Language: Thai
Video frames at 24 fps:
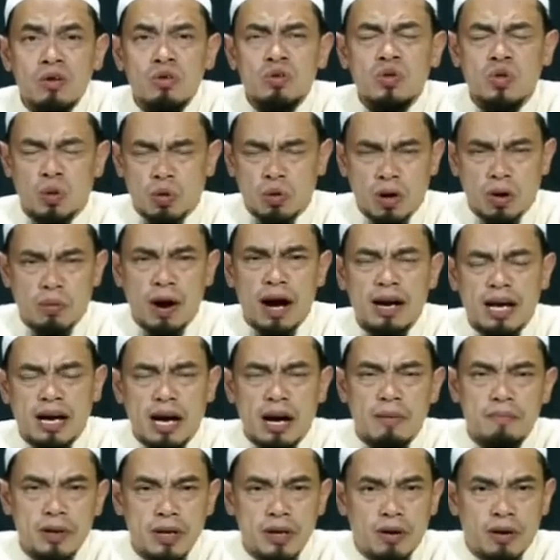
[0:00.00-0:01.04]
จงระวังนะครั
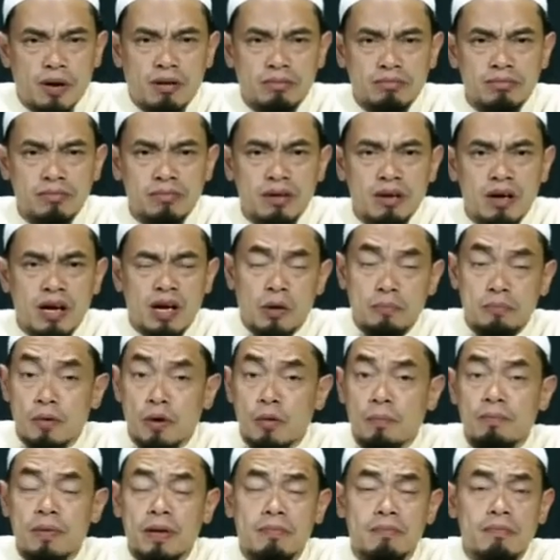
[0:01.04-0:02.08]
บพี่น้องเราปก
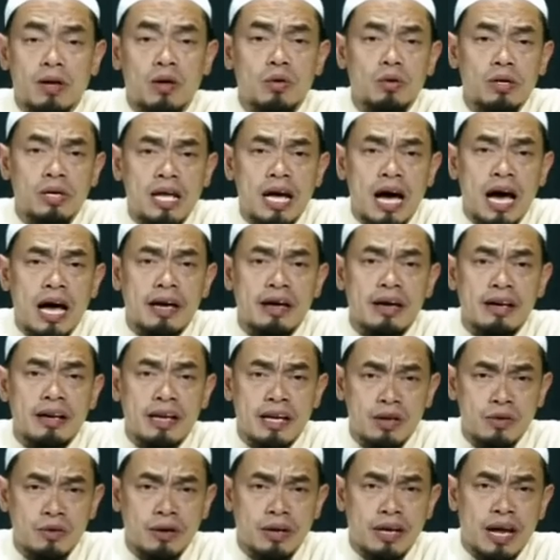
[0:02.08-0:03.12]
ปิดมนุษย์ได้ใน
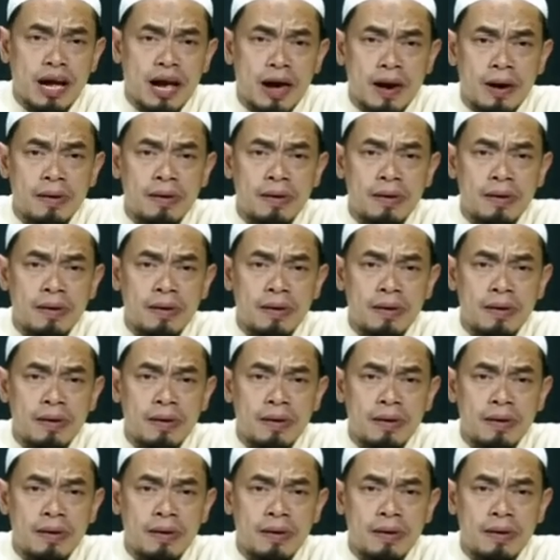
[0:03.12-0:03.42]
ดุนยา